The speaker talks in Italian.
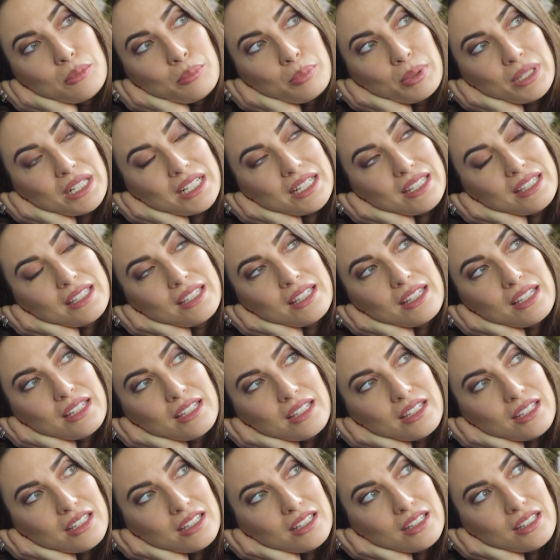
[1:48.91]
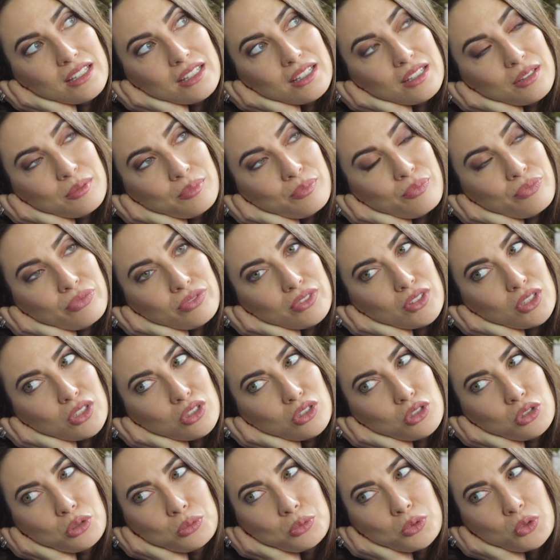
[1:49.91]
perché
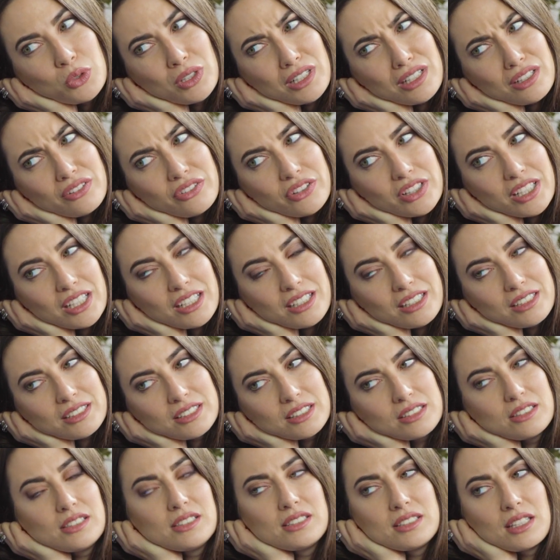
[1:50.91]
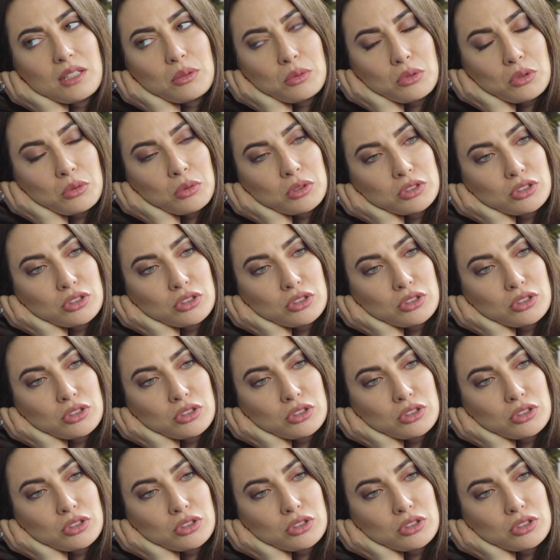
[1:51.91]
comunque alla fine anche se ti seguono